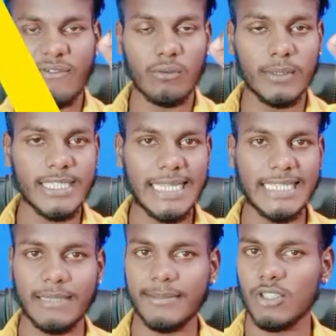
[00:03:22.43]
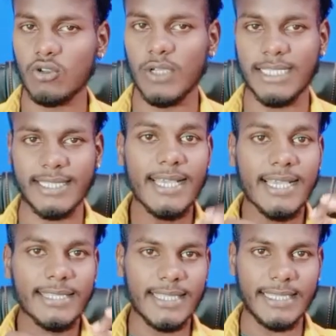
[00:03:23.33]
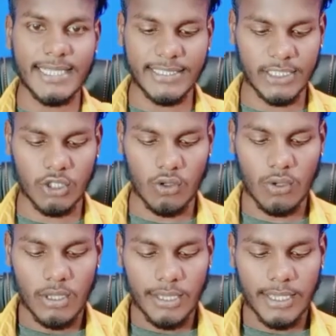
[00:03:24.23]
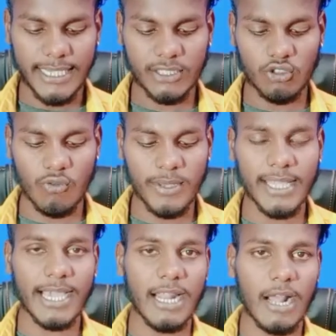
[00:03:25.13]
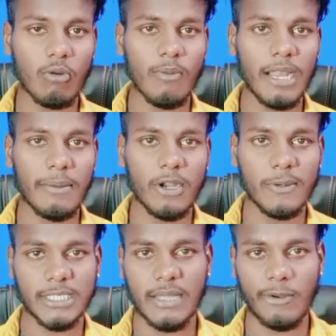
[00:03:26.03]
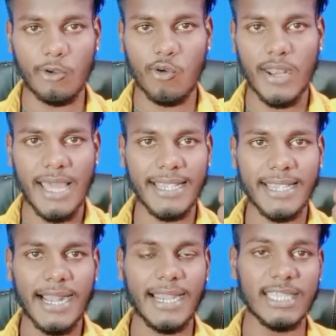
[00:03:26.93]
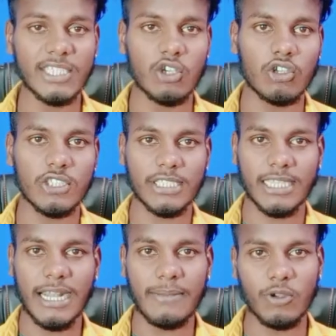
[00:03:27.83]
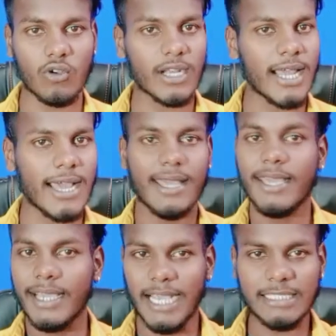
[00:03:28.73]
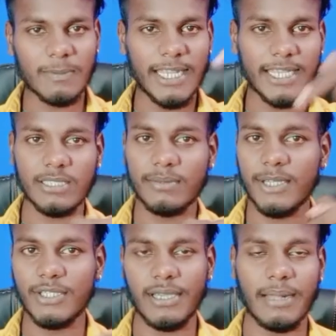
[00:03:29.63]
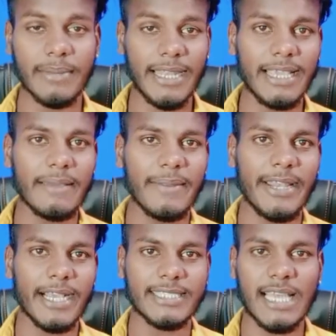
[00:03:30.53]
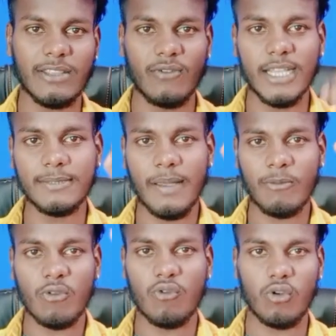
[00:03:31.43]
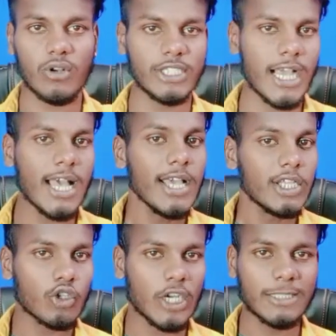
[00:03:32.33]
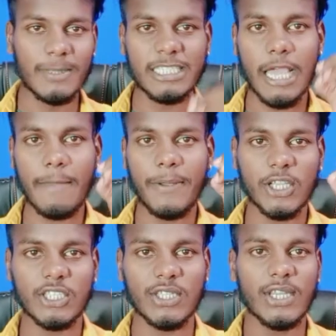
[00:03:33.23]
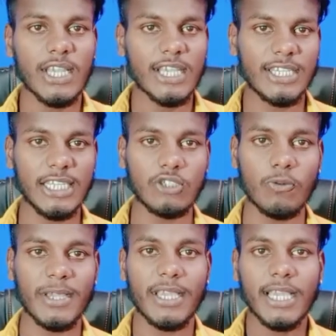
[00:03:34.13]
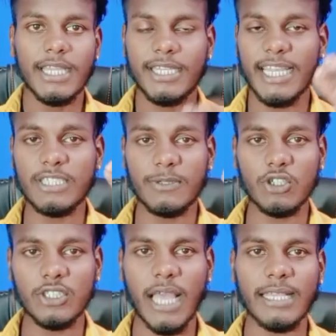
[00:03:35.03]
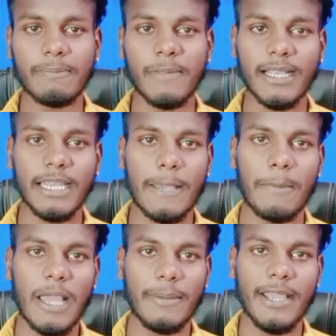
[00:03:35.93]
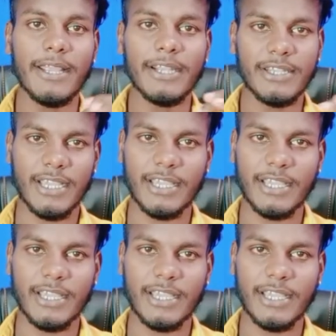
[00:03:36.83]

फोन में चार्जिंग इनमेशन को यहाँ से सेट कर सकते हो गैस तो उम्मीद है अगर आपको हमारी वीडियो पसंद आए वीडियो को लाइक एंड गैस को सब्सक्राइब जरूर करना गैस नोटिफिकेशन में इंस्टाग्राम का लिंक मिलेगा साथ में वहाँ से भी आपको फॉलो कर लीजिएगा तो गैस मिलते हैं फिर किसी दिन नेक्स्ट टॉपिक नेक्स्ट वीडियो के साथ तब तक लिए बाय बाय टेक